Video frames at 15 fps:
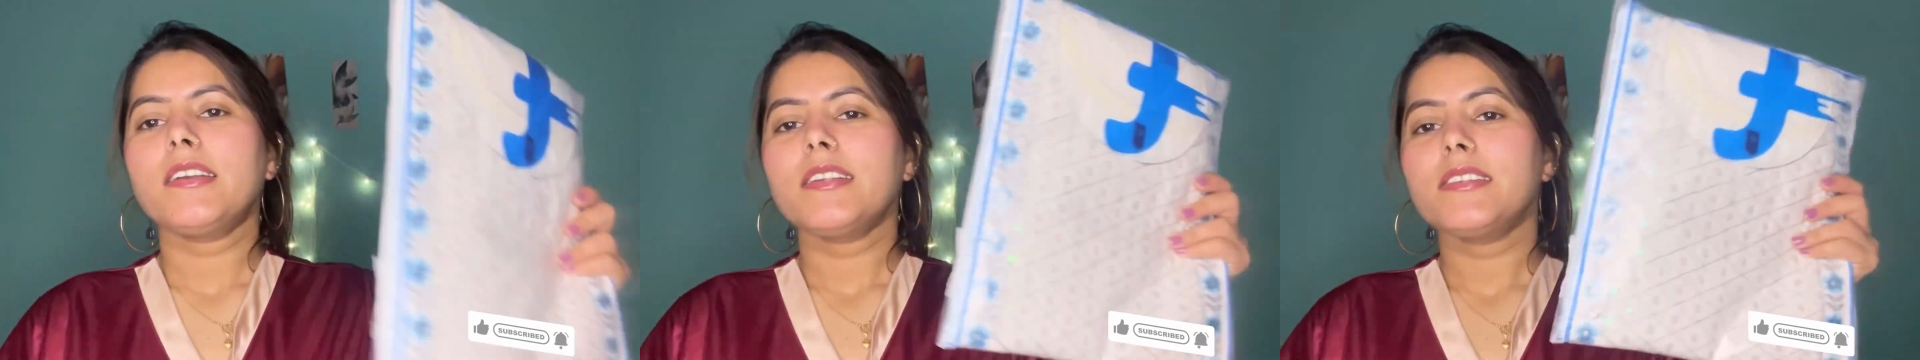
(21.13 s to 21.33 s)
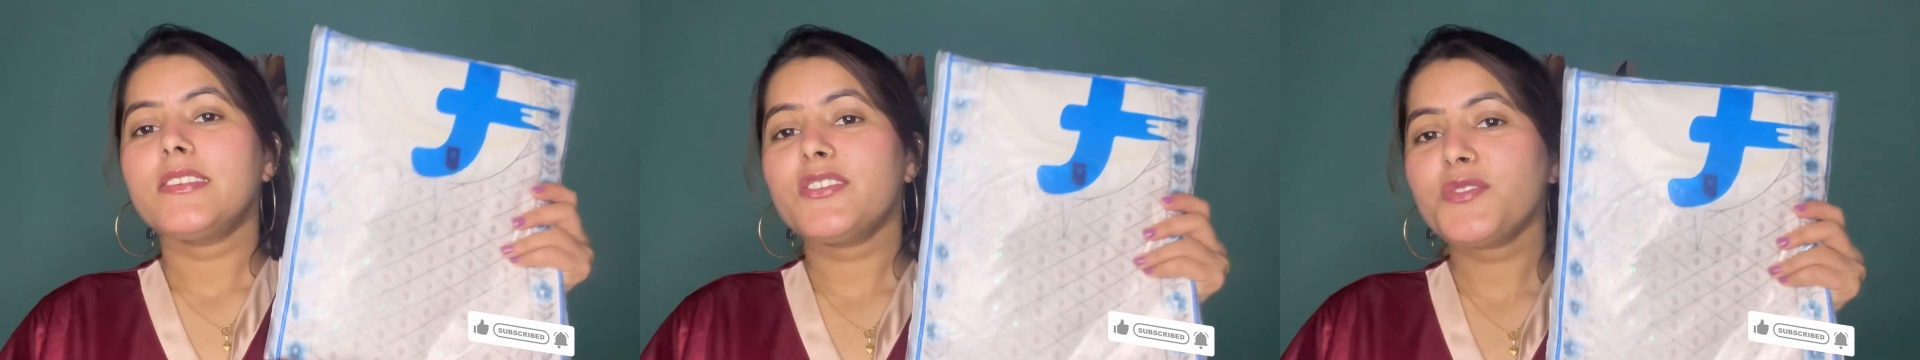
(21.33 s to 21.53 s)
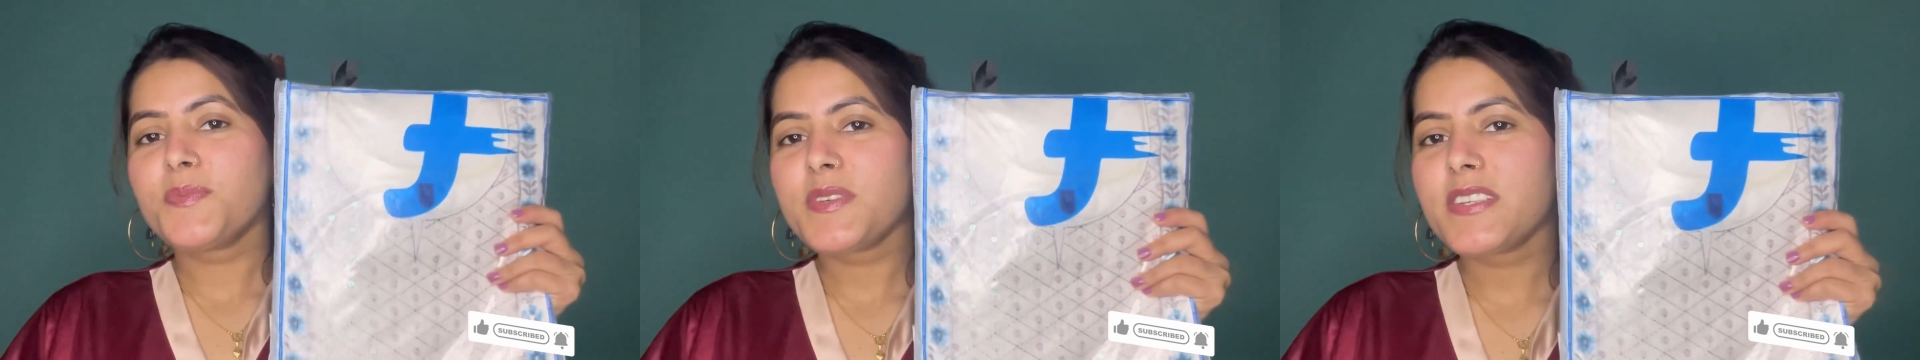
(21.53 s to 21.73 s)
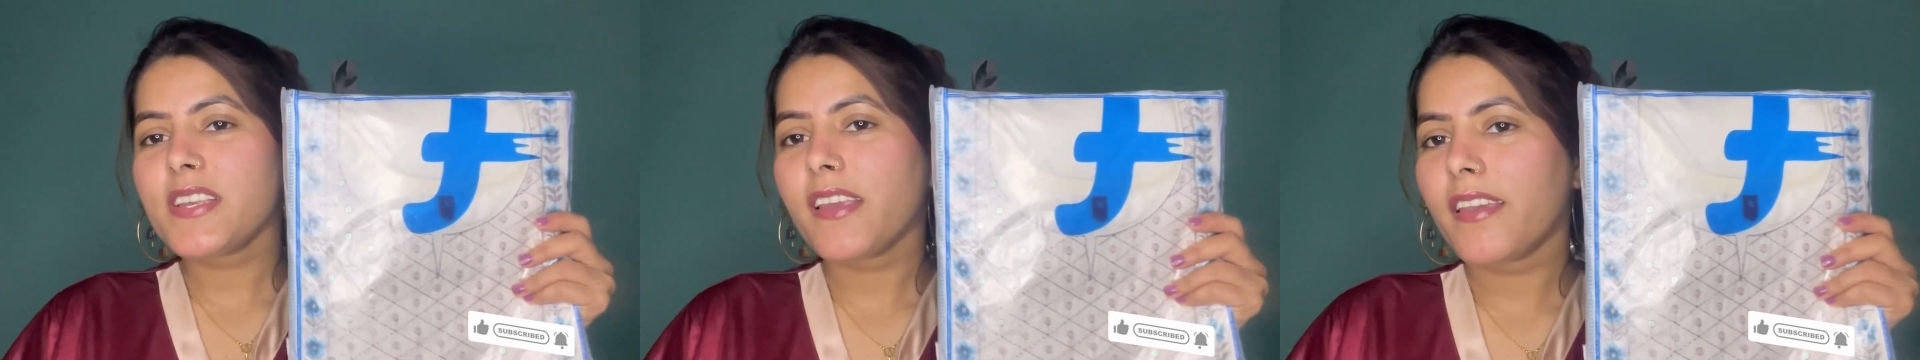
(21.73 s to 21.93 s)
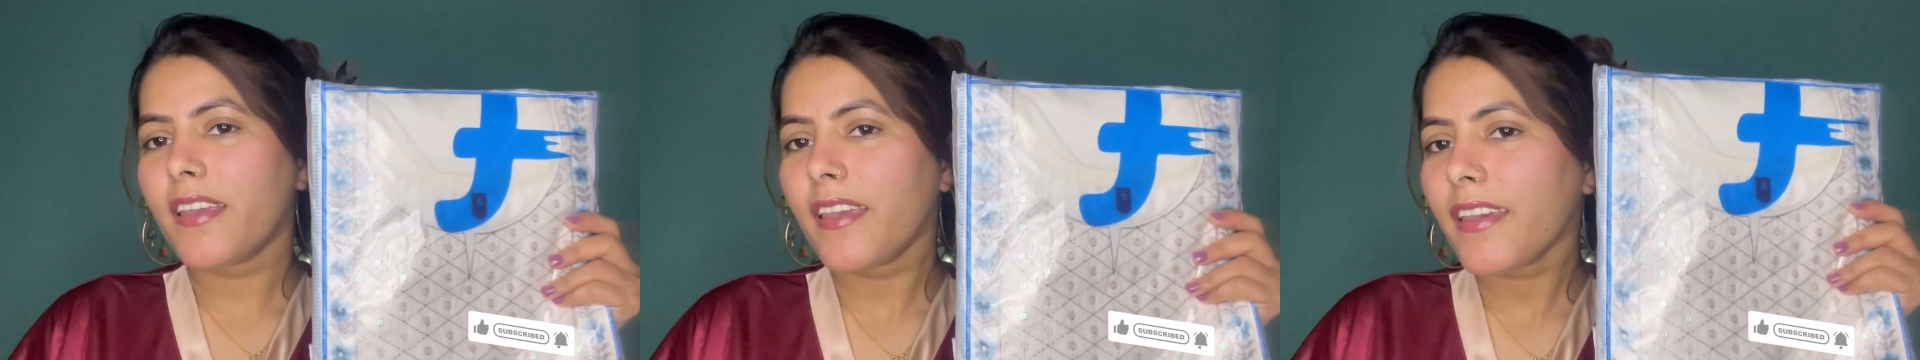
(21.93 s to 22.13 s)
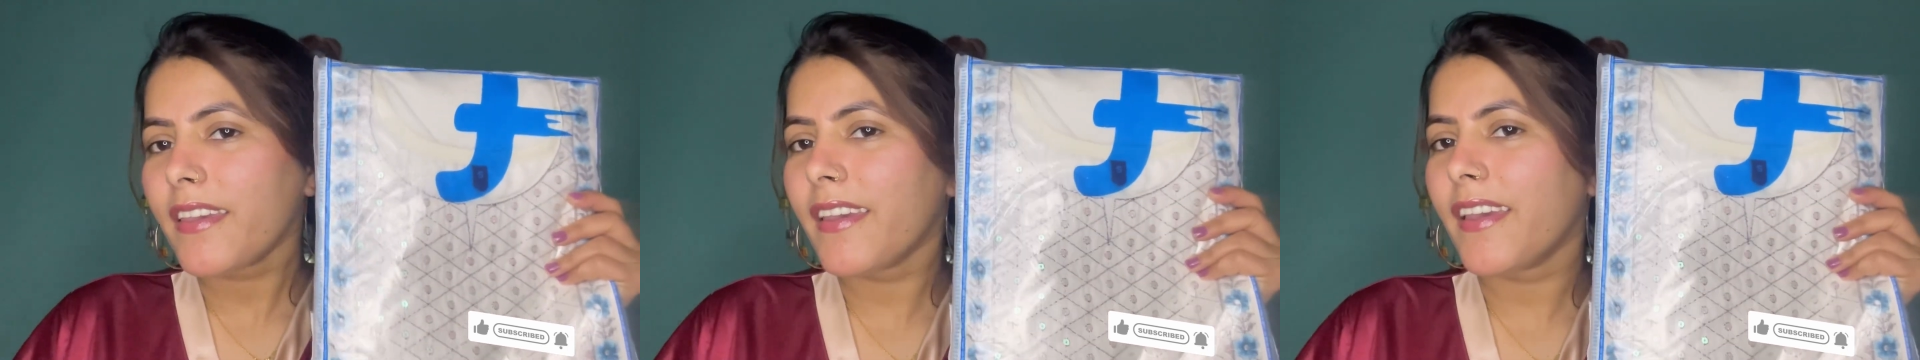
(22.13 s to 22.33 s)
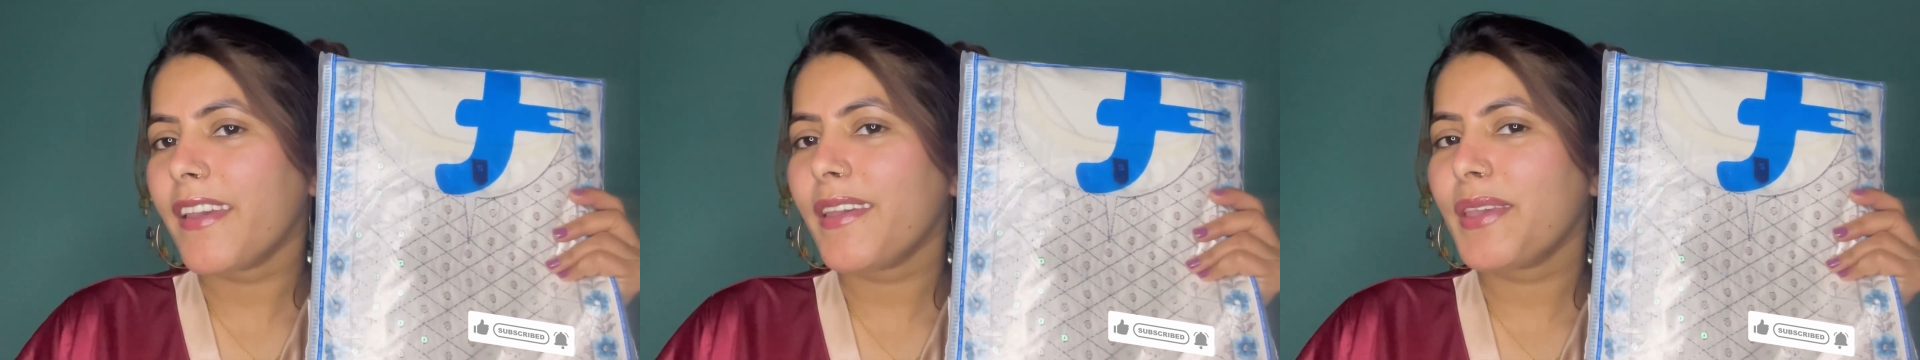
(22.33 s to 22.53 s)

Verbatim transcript: जिसमें से एक है